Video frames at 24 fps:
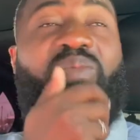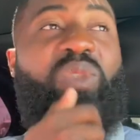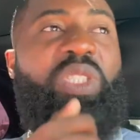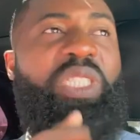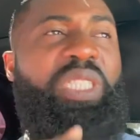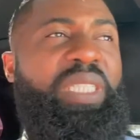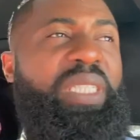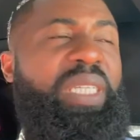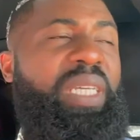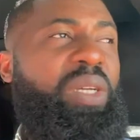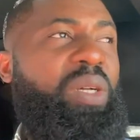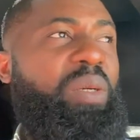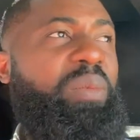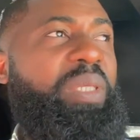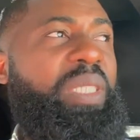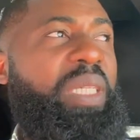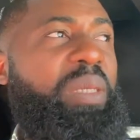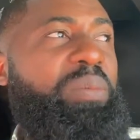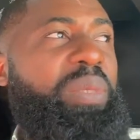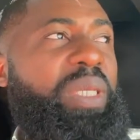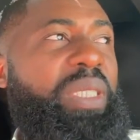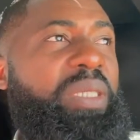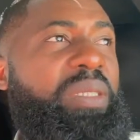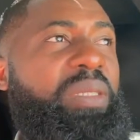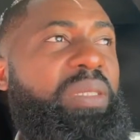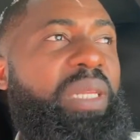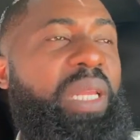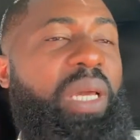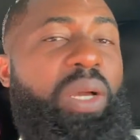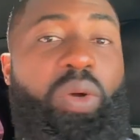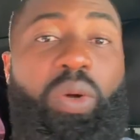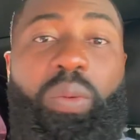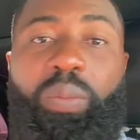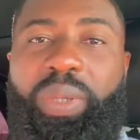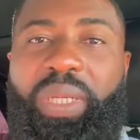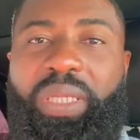J'étais comme ces personnes-là,
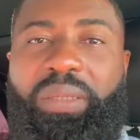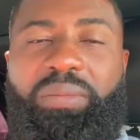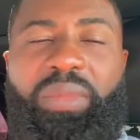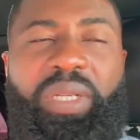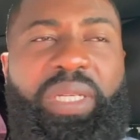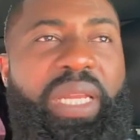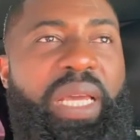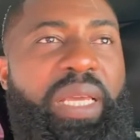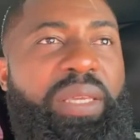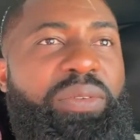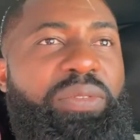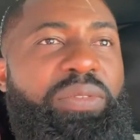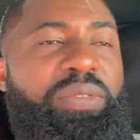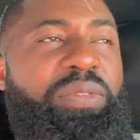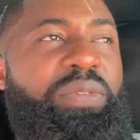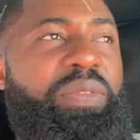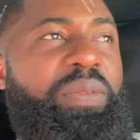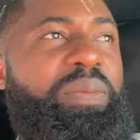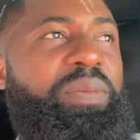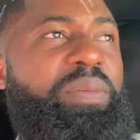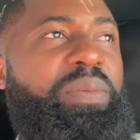complètement naïfs.